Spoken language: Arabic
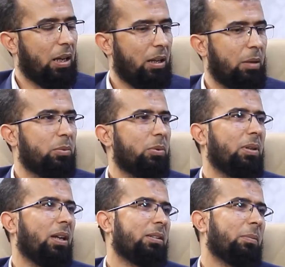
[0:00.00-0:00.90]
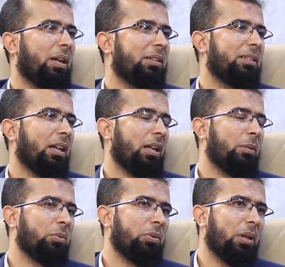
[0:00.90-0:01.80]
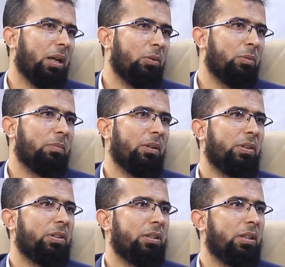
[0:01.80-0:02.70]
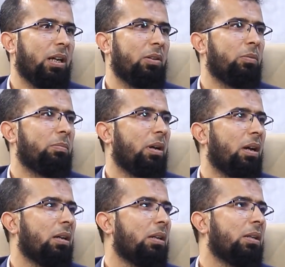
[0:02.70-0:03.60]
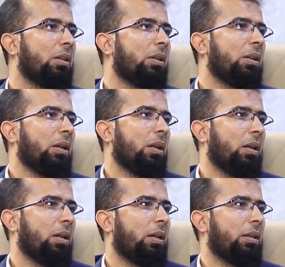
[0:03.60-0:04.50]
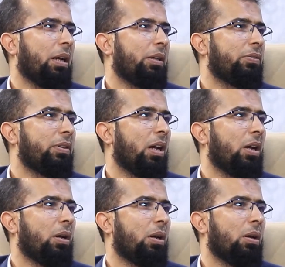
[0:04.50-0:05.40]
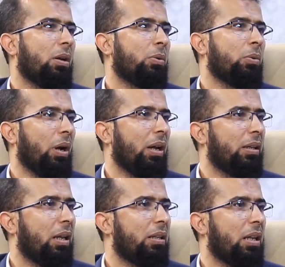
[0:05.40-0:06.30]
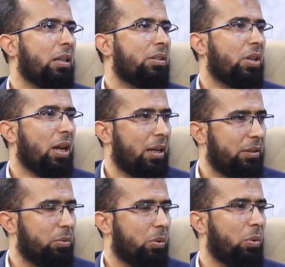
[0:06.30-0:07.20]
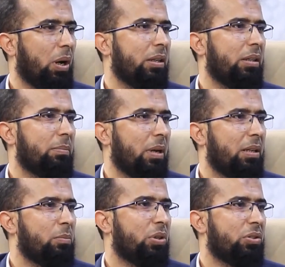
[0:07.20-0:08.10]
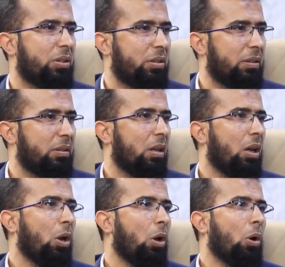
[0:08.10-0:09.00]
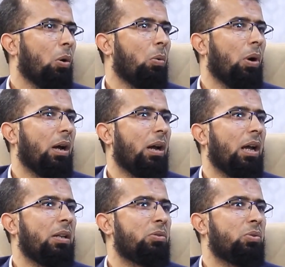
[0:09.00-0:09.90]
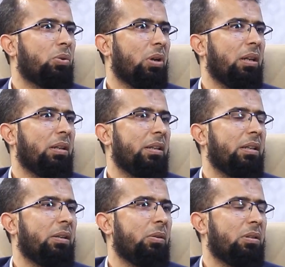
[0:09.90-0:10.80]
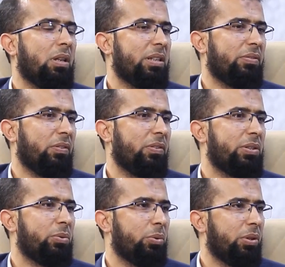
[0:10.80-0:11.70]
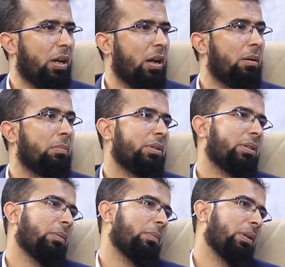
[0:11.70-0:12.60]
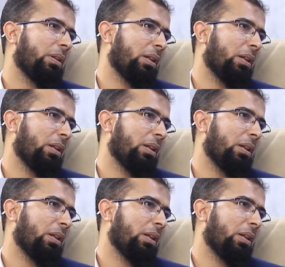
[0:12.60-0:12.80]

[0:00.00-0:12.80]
الحمد لله نعم. طبعا نعم. الحمد لله الأمة فتية الأمة آه، يعني فيها آه، روح الجهاد وروح الإيمان المتجدد والجرح الذي نزف في سوريا بسبب